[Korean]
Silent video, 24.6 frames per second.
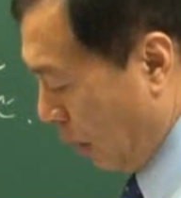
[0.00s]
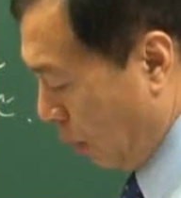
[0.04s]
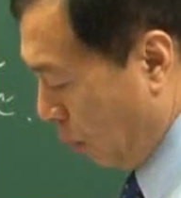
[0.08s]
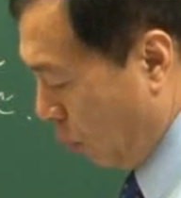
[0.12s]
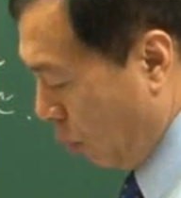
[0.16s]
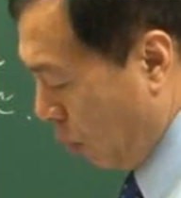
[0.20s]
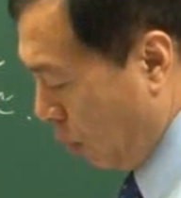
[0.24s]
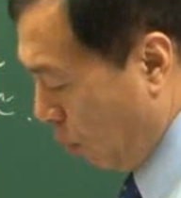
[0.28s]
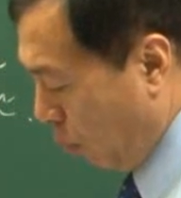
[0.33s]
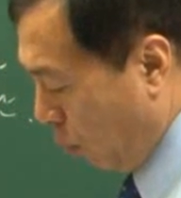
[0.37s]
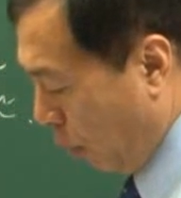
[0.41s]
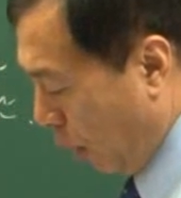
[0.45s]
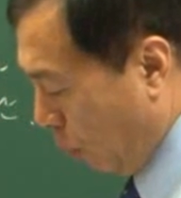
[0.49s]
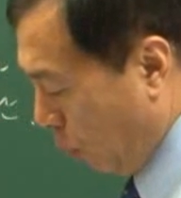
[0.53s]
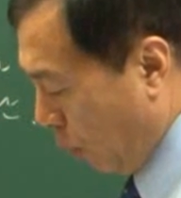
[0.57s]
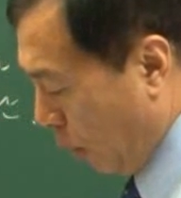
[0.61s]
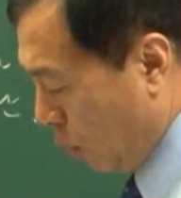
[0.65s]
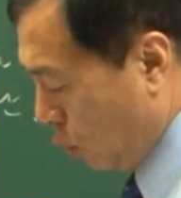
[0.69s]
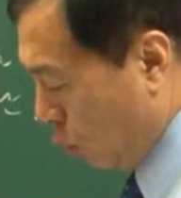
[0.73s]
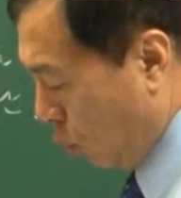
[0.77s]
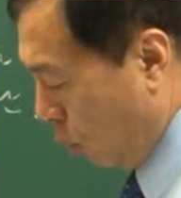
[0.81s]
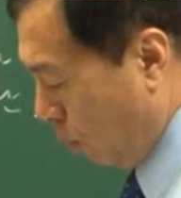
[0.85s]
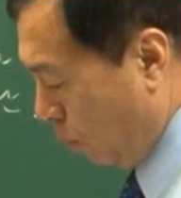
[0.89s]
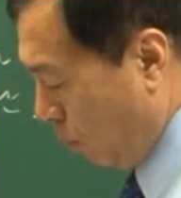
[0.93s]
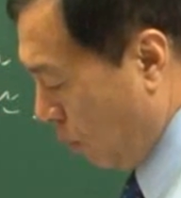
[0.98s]
뭐 이게 뭐라고
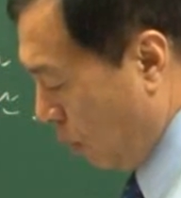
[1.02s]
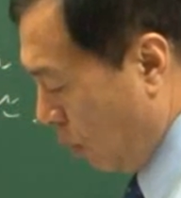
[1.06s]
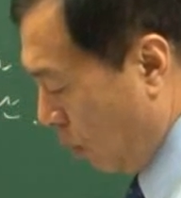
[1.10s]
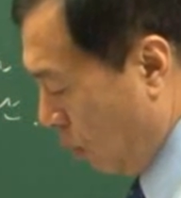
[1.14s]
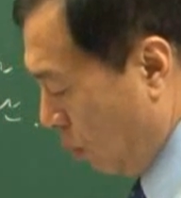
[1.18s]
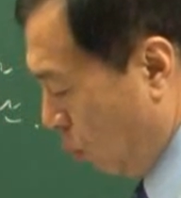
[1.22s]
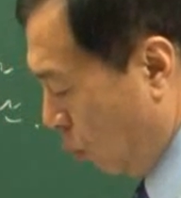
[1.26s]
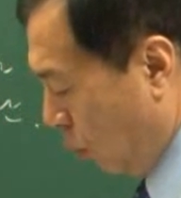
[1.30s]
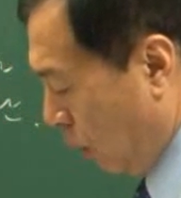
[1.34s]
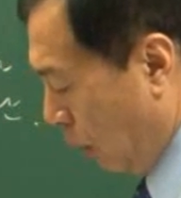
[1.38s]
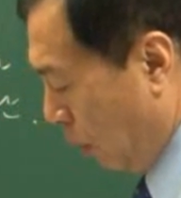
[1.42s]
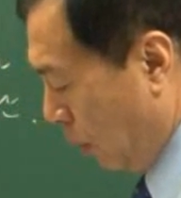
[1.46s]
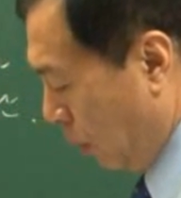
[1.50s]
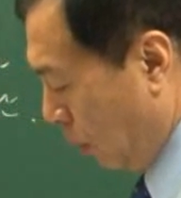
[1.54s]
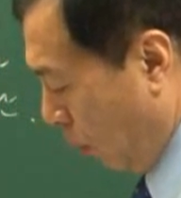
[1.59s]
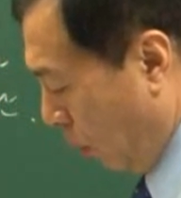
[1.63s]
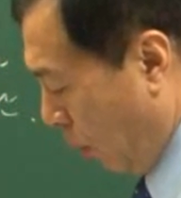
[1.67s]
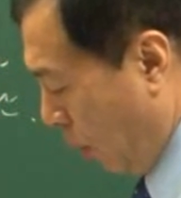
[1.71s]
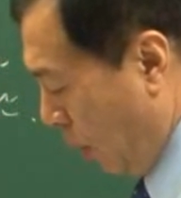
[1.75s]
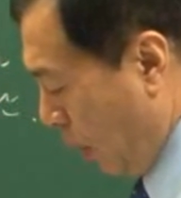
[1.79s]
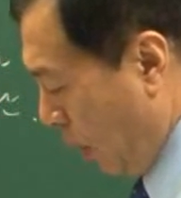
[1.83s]
했죠? 이거는 뭐냐면요.